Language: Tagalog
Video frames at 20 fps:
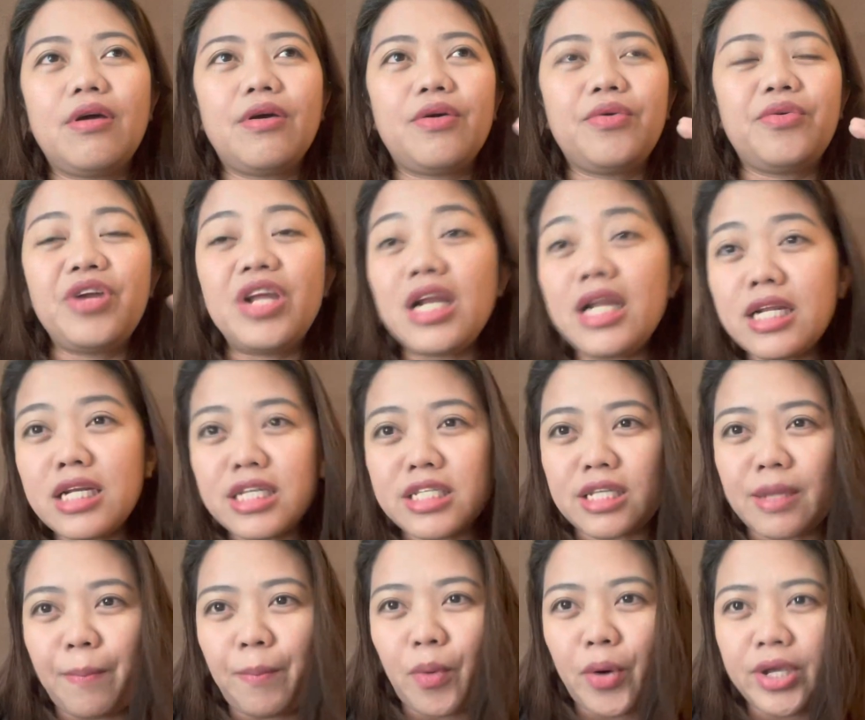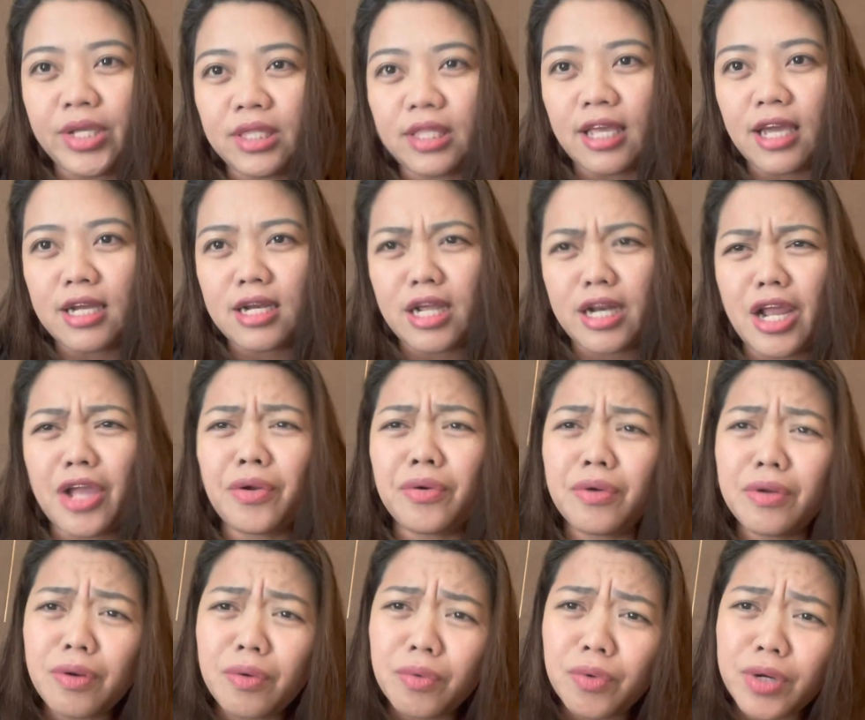really disappointed and I
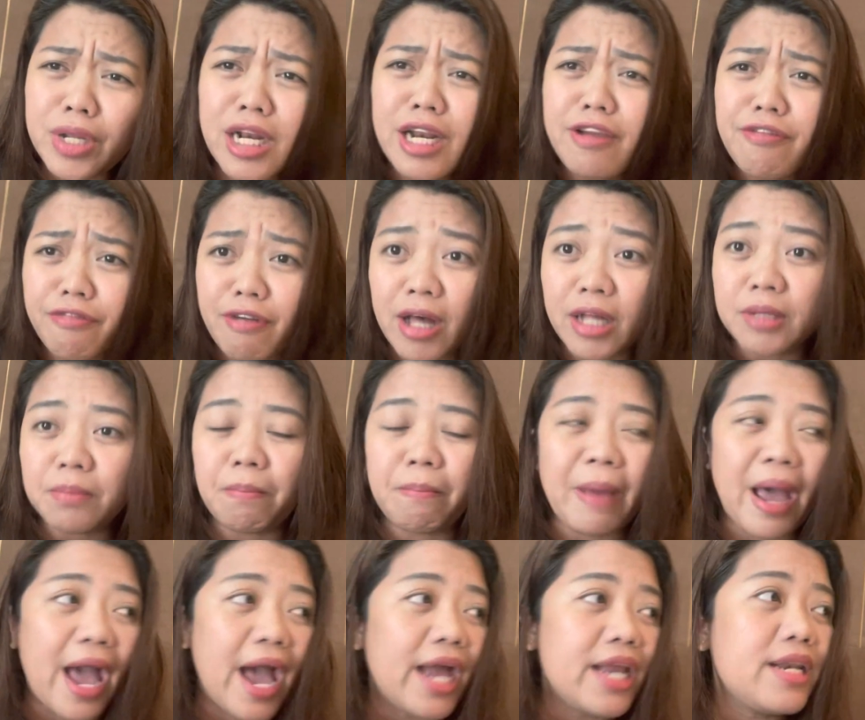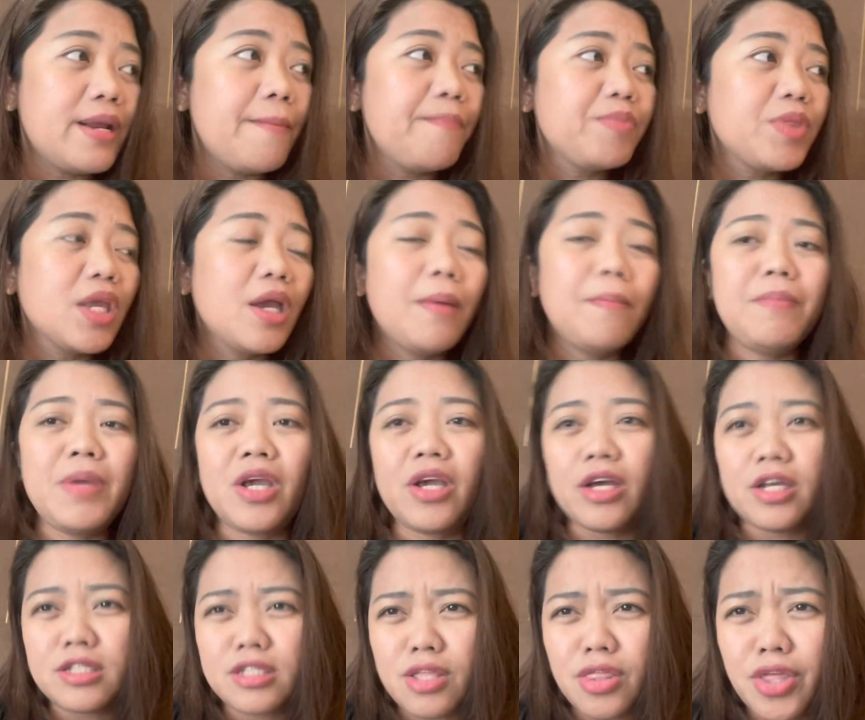re really felt bad
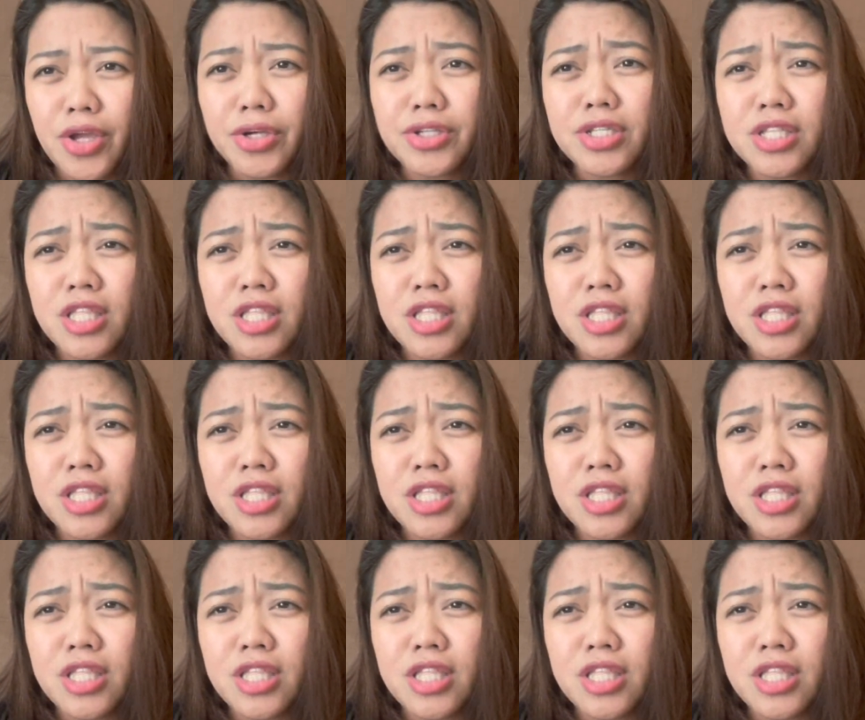because there's